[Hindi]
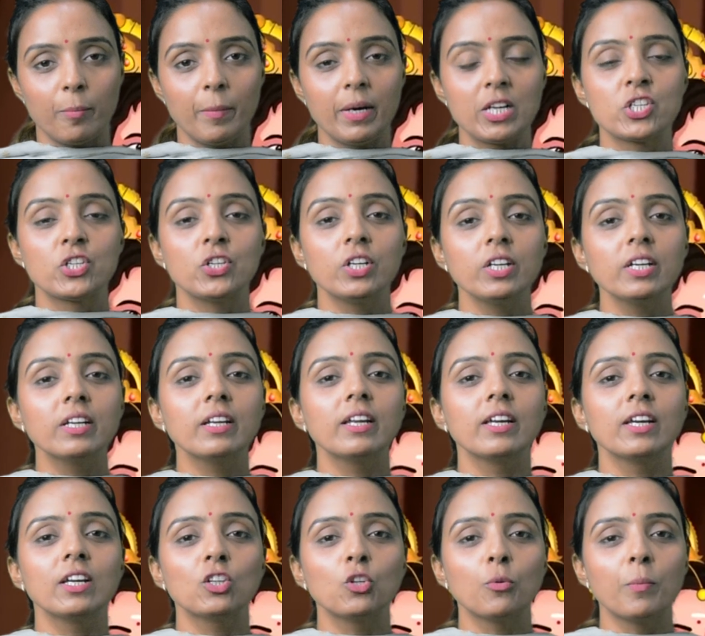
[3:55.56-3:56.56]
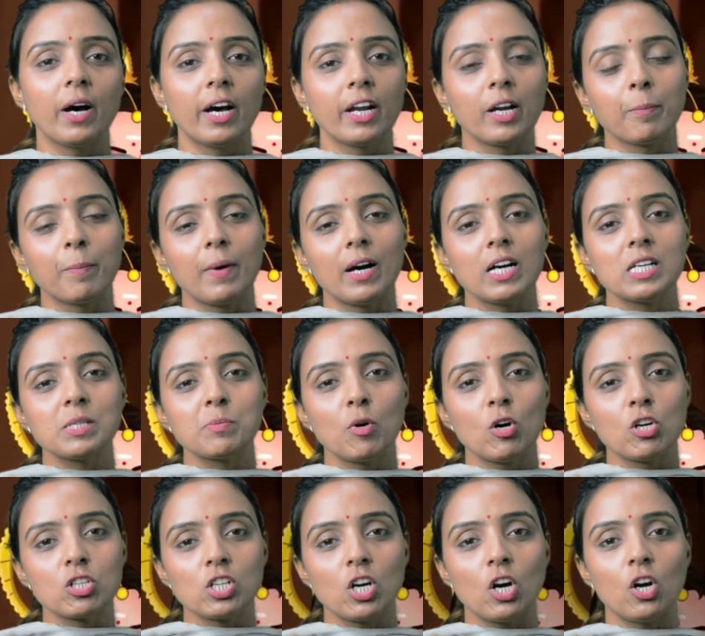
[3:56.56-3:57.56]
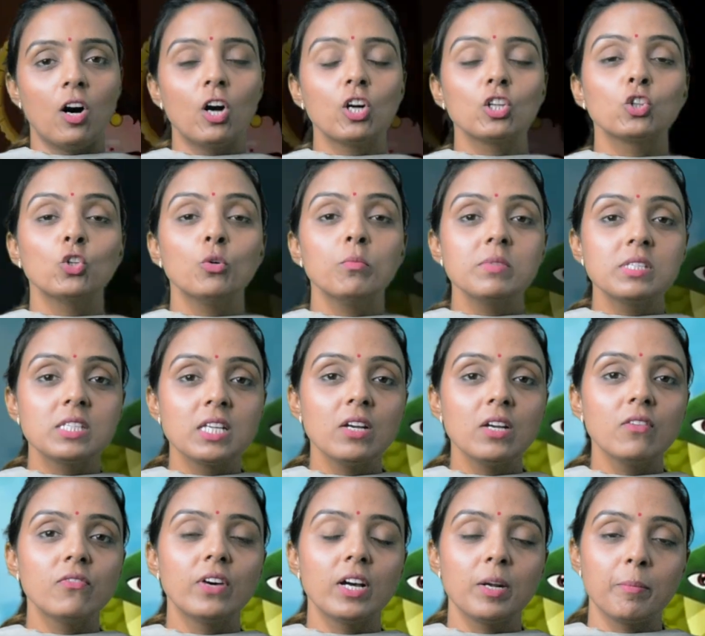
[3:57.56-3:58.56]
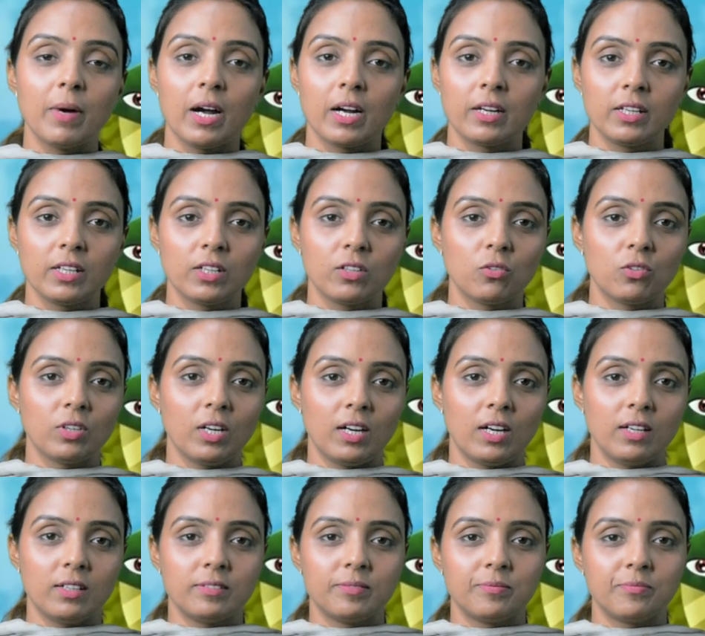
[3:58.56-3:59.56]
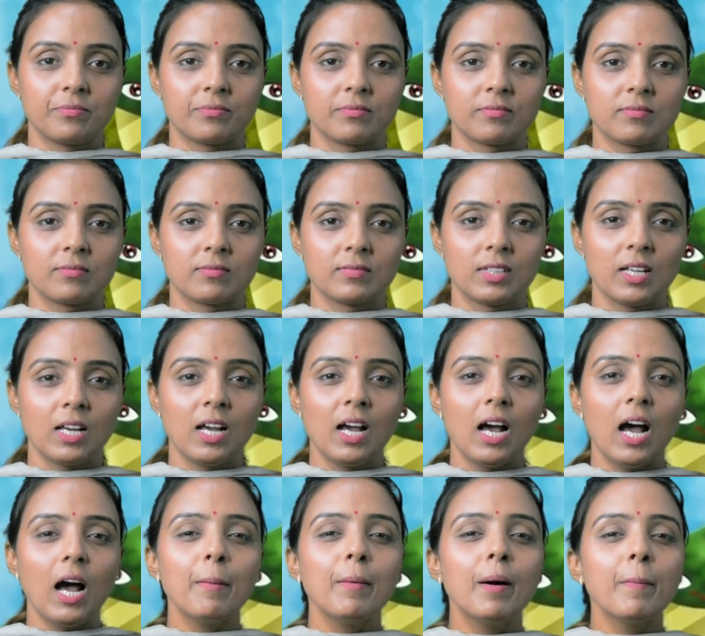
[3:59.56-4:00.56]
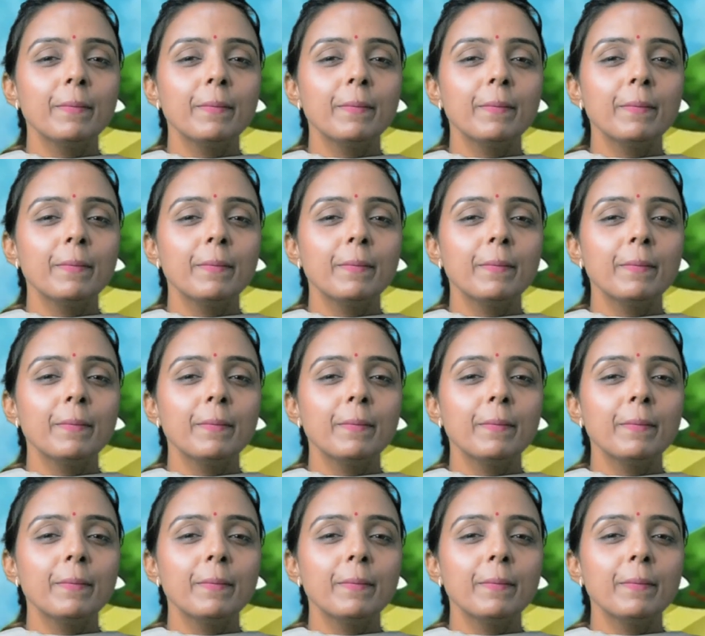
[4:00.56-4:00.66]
और मैं शीघ्र ही तुम्हारे पास पहुंचा और तुमसे वर मांगने को कहा अब